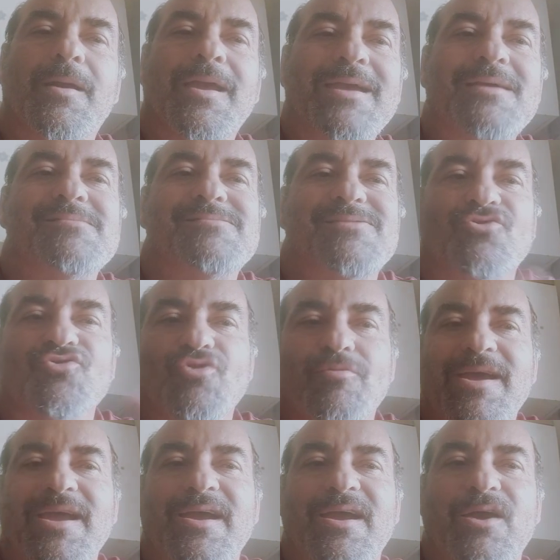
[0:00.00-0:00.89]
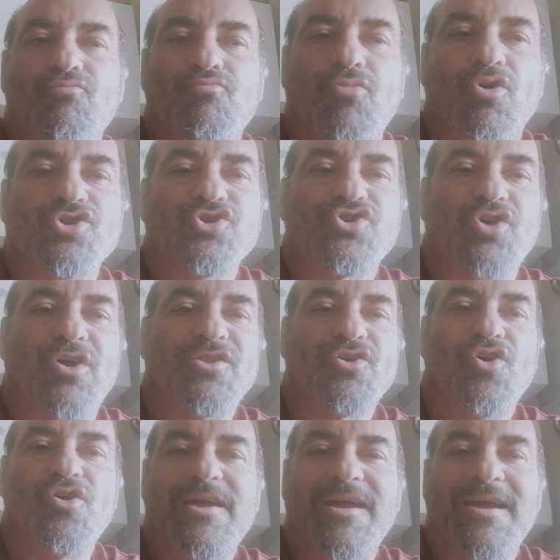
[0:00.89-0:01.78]
che secondo me è un buon
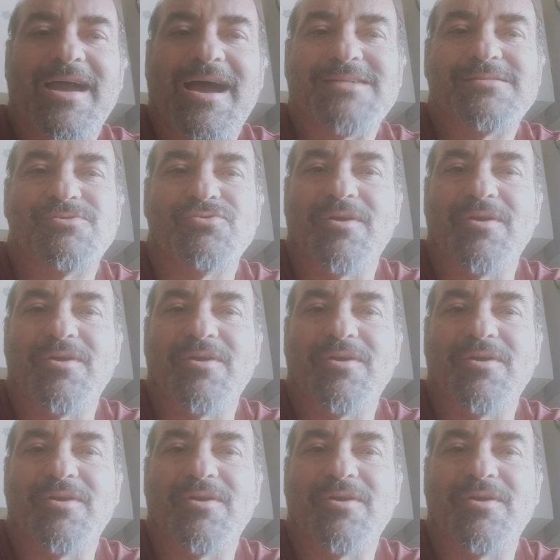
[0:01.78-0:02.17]
giocatore, ha